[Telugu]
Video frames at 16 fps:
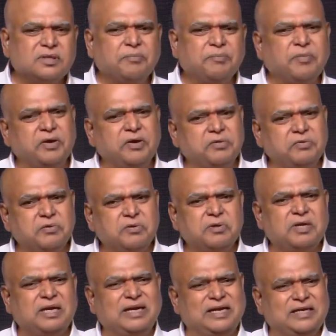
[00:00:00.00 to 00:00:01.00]
మేము
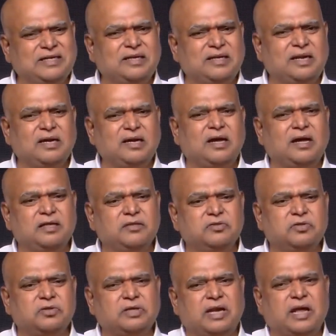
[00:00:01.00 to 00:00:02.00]
లిటరల్గా
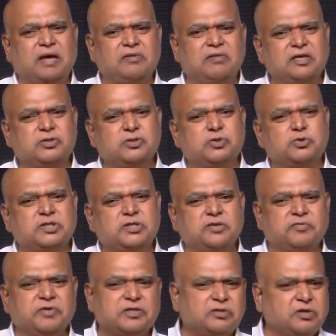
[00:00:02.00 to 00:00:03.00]
ఆయనతో ట్రావెల్ అయ్యి చూసిన
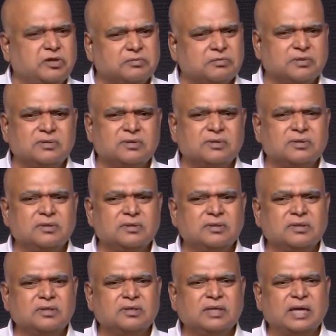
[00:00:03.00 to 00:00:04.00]
వ్యక్తులు
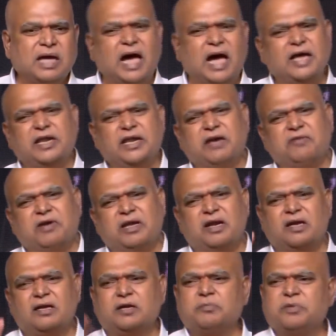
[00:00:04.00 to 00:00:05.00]
ఆయన ఏమైనా
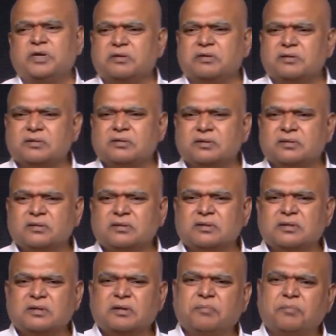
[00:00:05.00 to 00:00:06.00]
అనండి మీరు
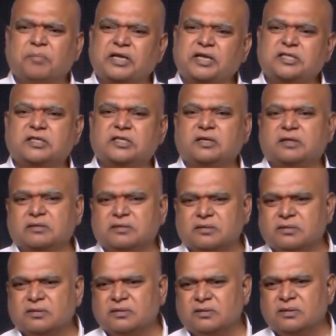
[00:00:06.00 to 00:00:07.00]
భరిస్తాడు
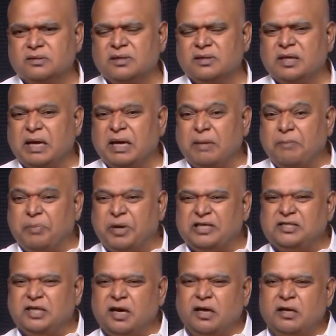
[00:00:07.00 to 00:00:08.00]

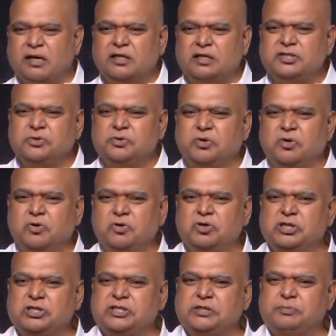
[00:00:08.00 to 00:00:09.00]
ప్రజారాజ్యంలో
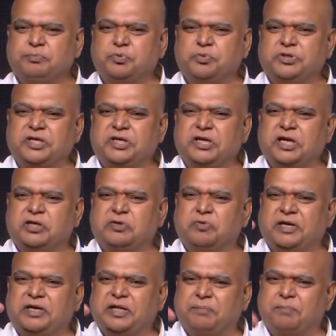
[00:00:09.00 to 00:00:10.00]
నుంచి
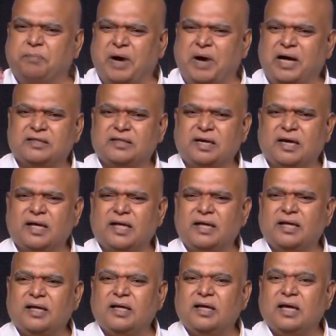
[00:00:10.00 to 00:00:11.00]
పుట్టినటువంటి బాధ
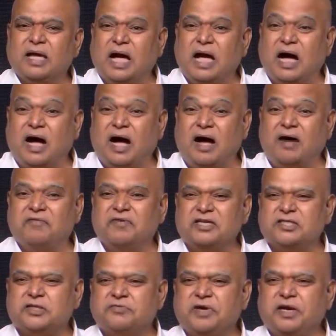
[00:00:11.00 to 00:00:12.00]
ఆ
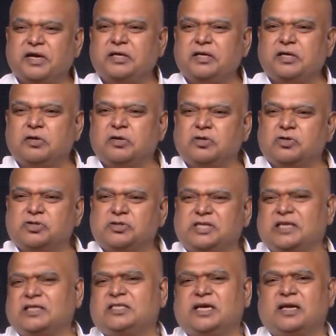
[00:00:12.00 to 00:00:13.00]
ఆవేశమే ఈరోజు
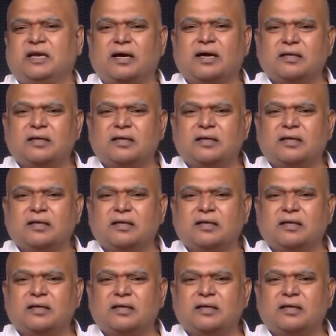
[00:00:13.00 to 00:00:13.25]
జనసేన